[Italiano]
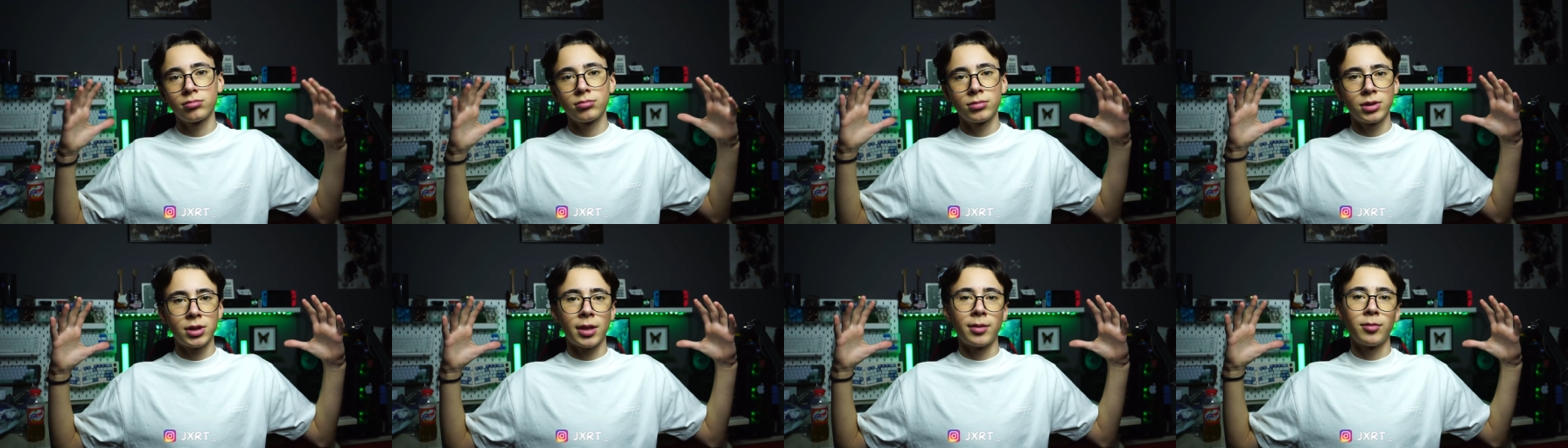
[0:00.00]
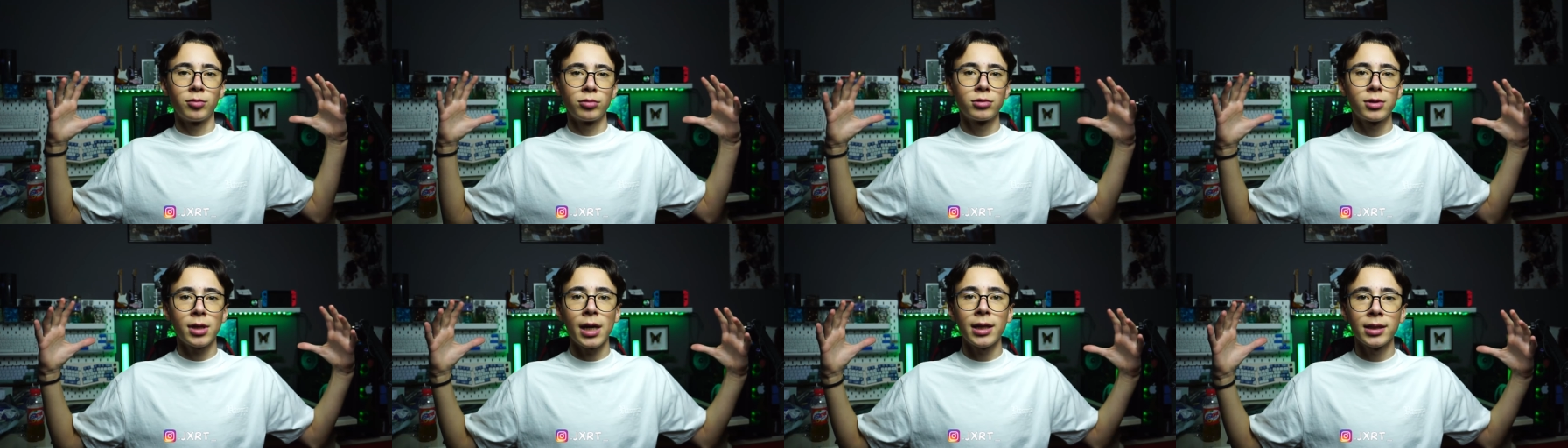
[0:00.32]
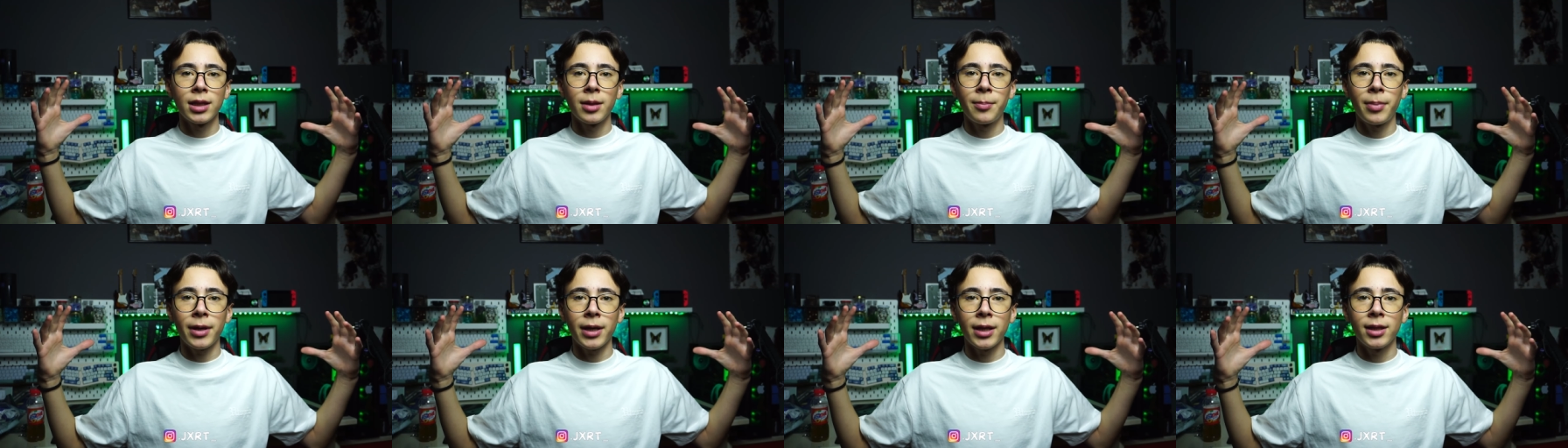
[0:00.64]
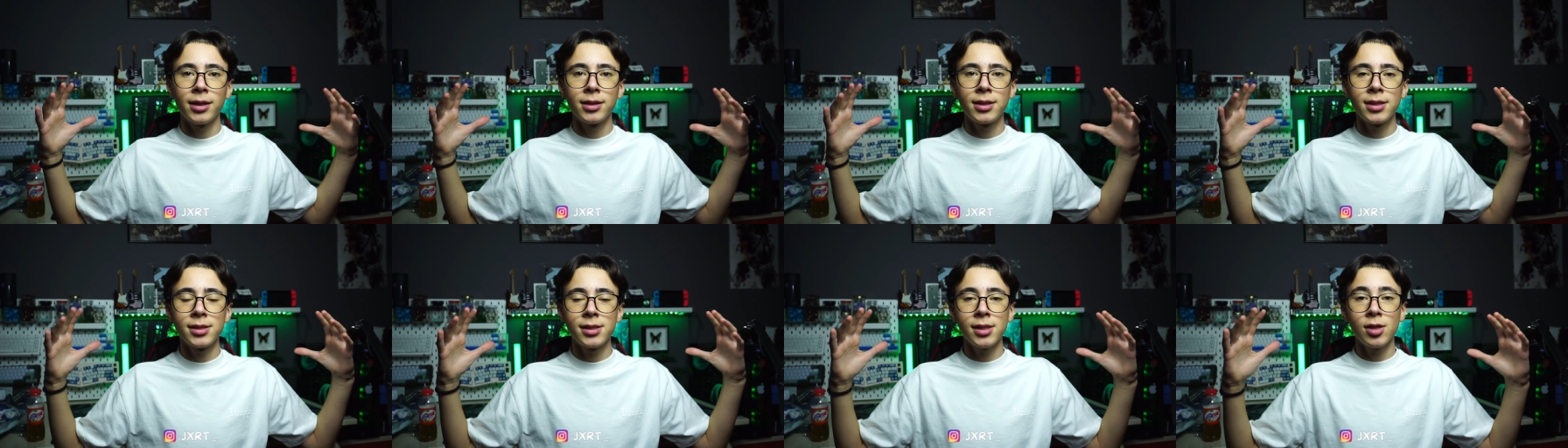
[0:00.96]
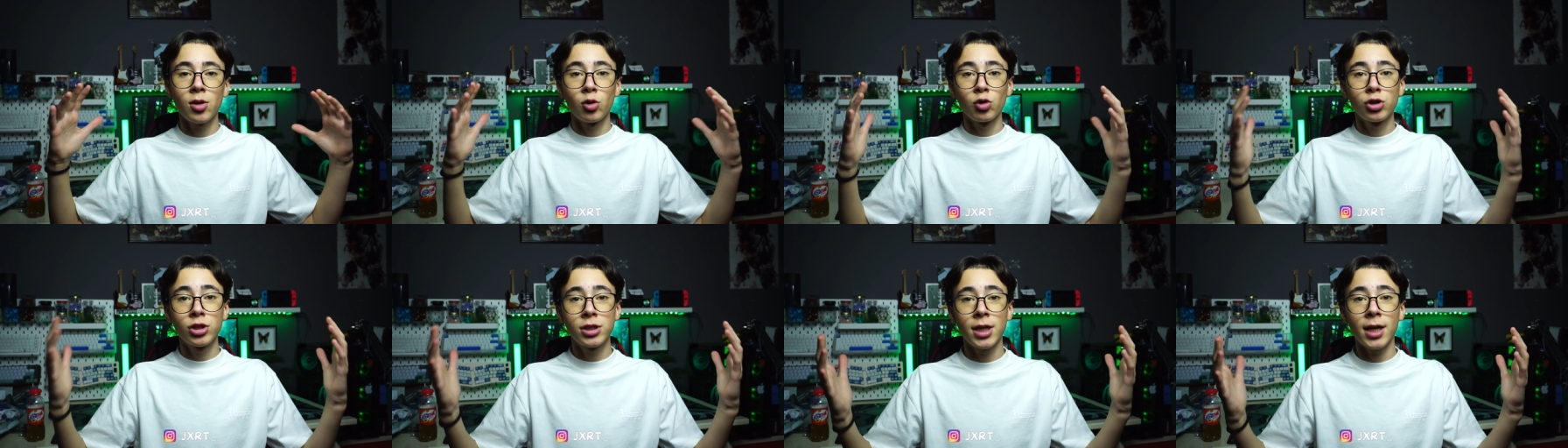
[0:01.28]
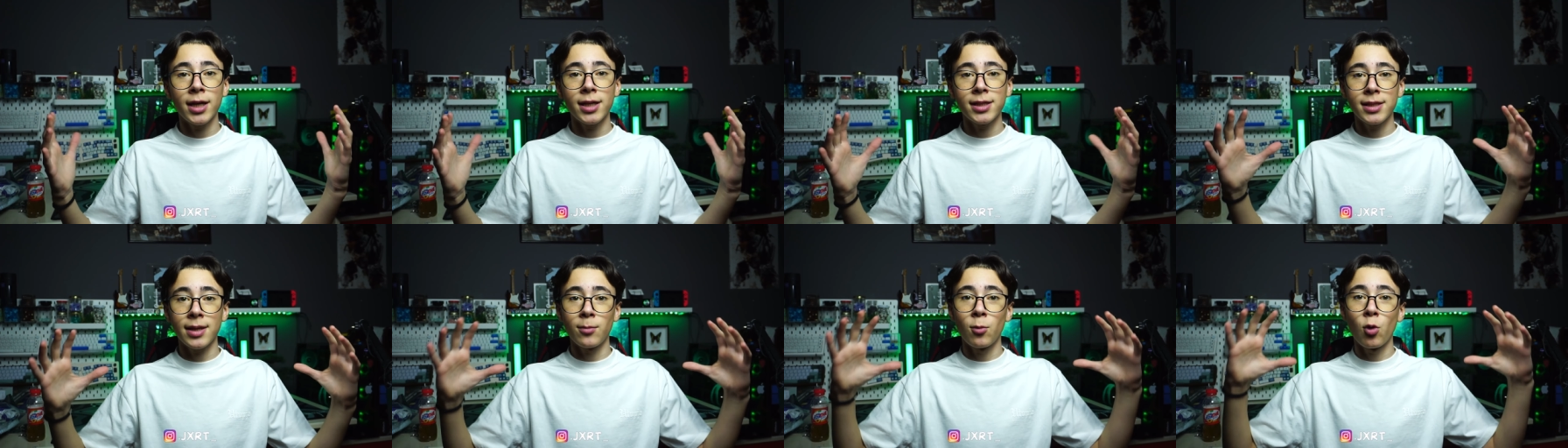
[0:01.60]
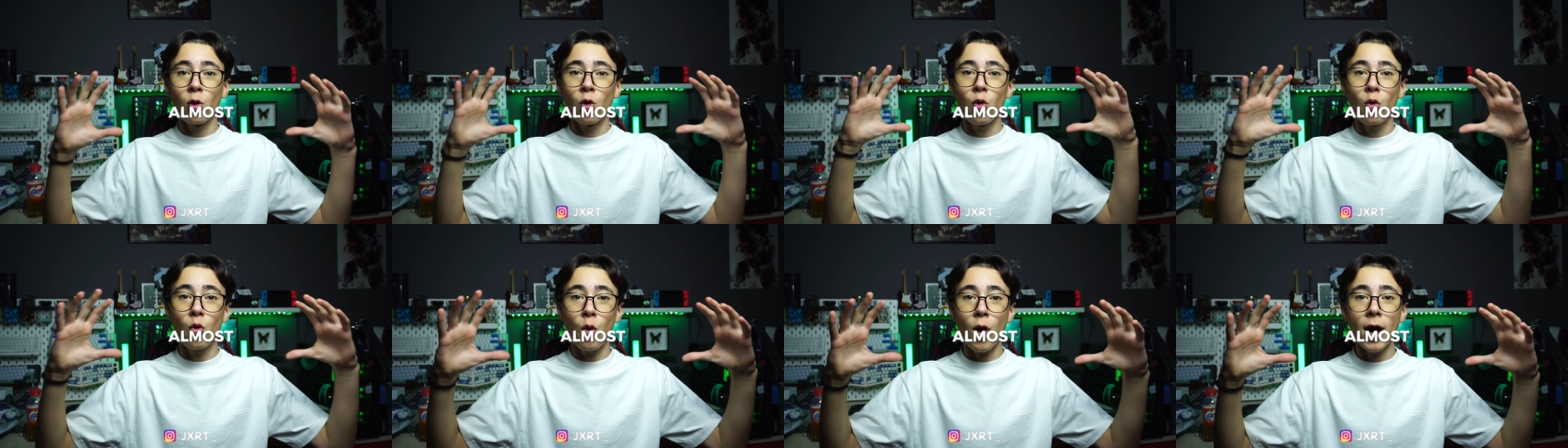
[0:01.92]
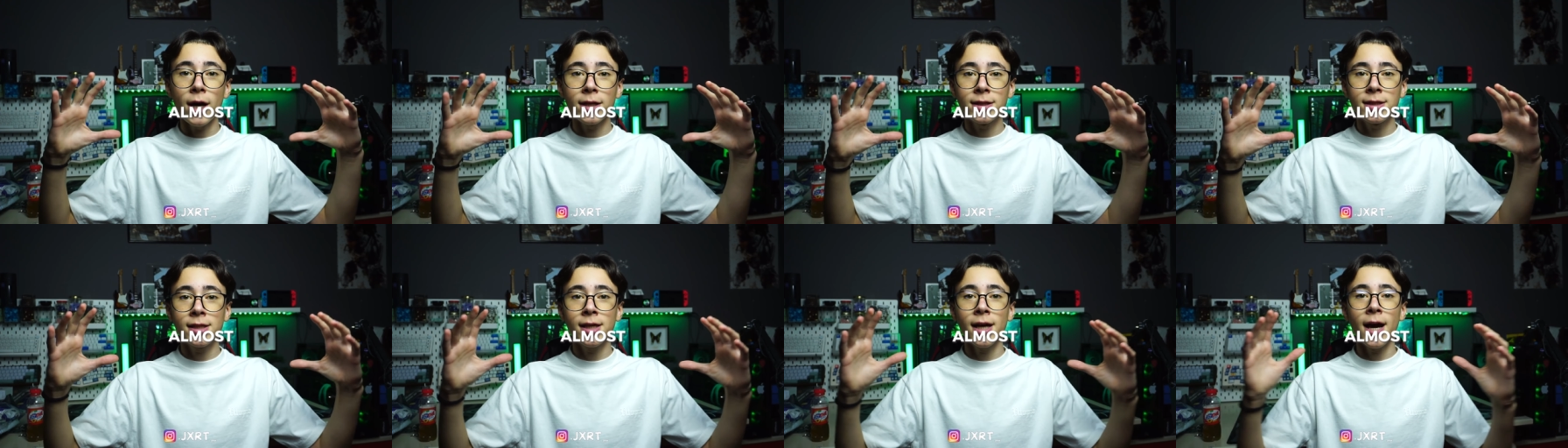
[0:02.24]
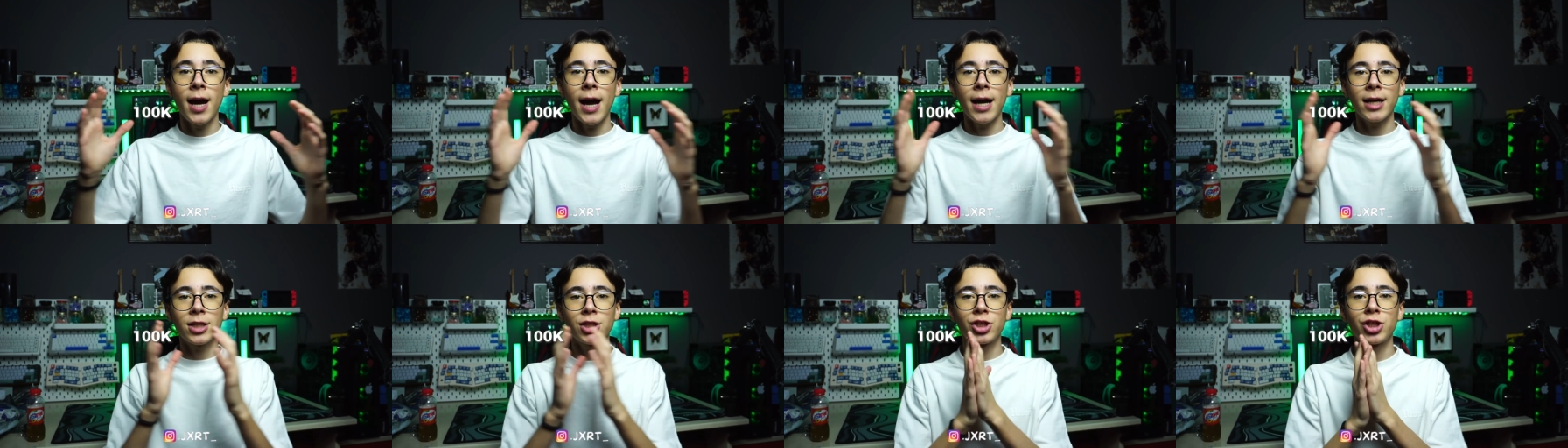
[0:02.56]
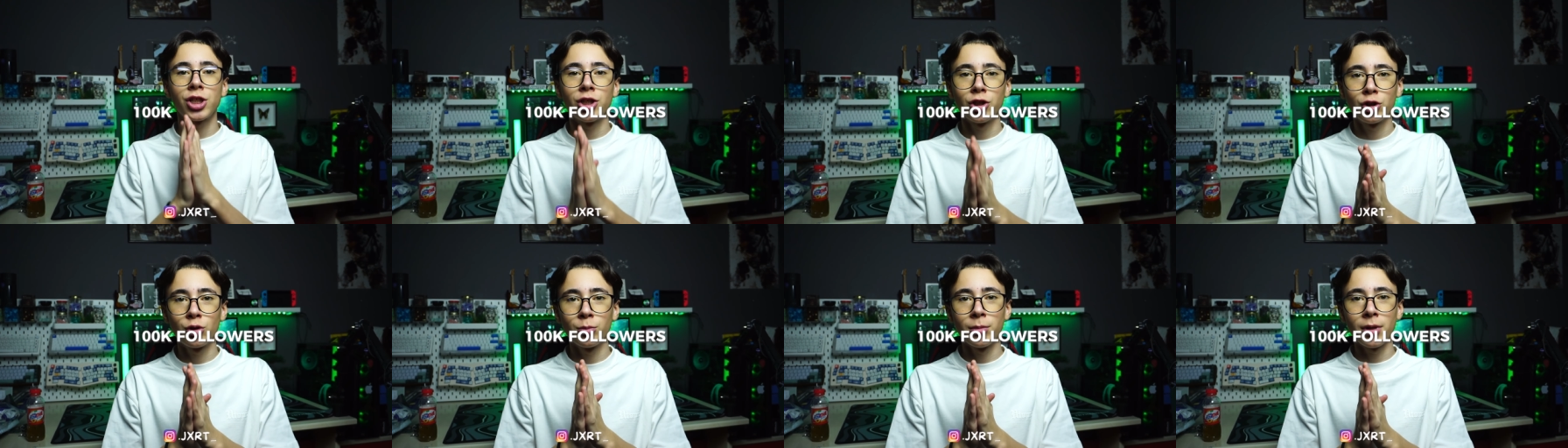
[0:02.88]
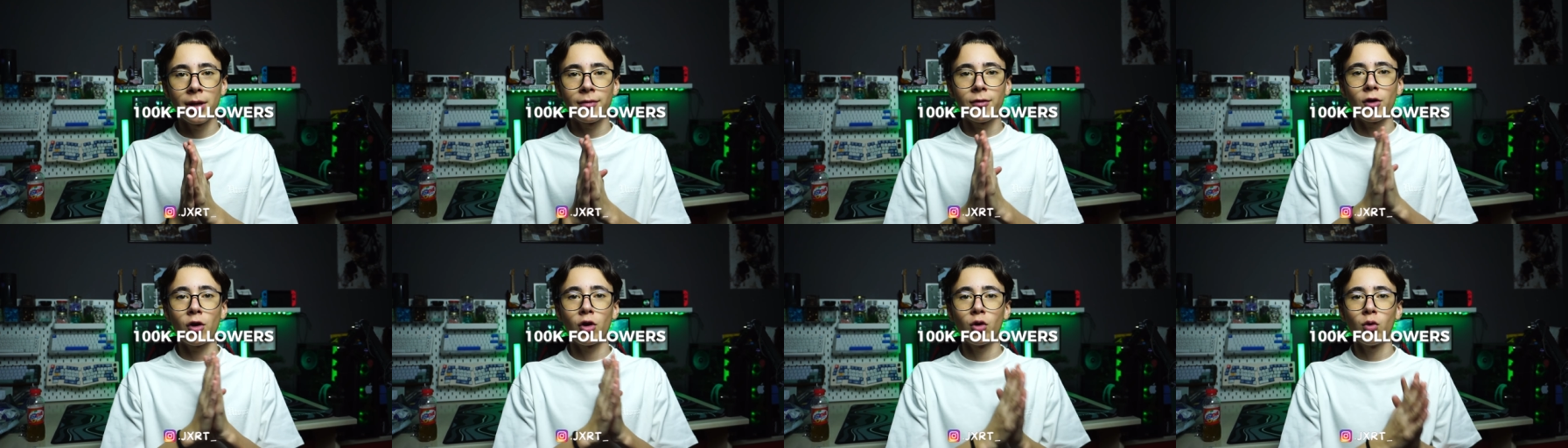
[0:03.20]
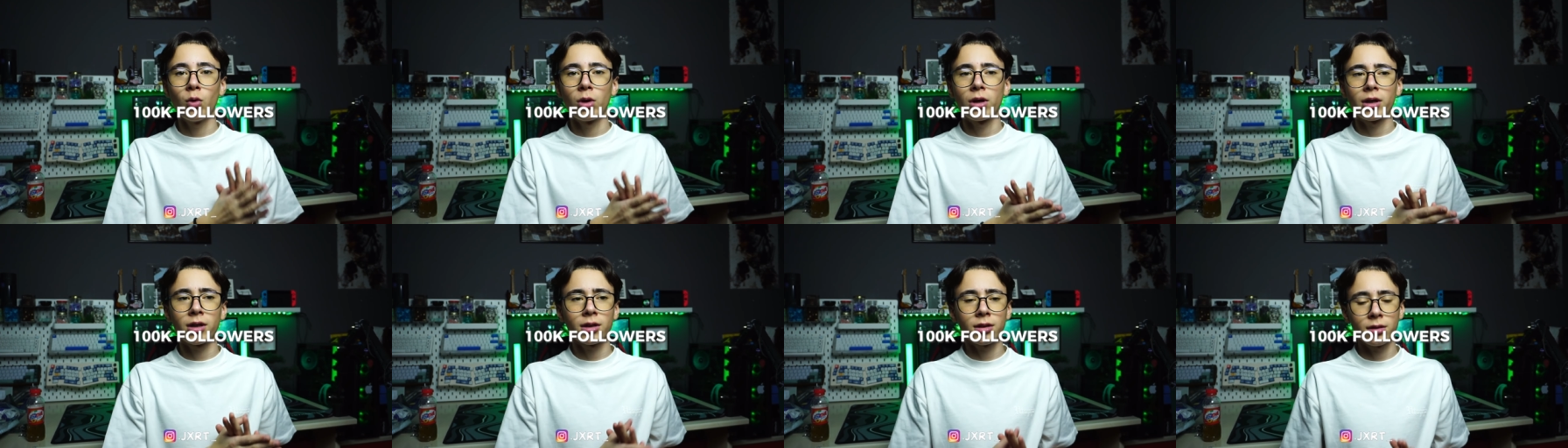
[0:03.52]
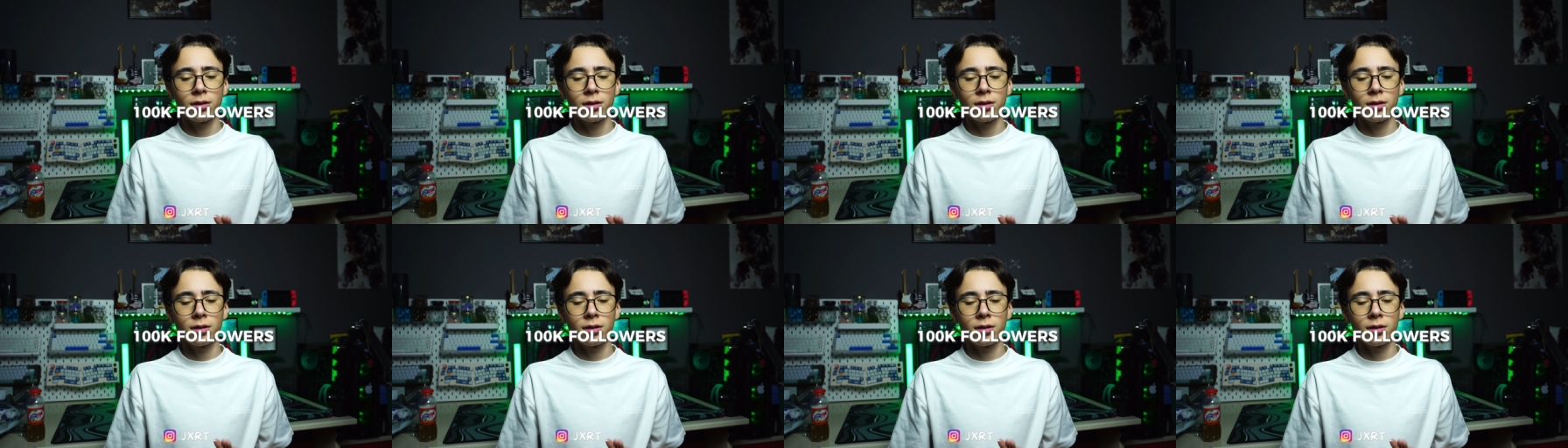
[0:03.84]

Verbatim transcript: diciamo, grande parentesi, ossia che siamo quasi a 100.000 follower.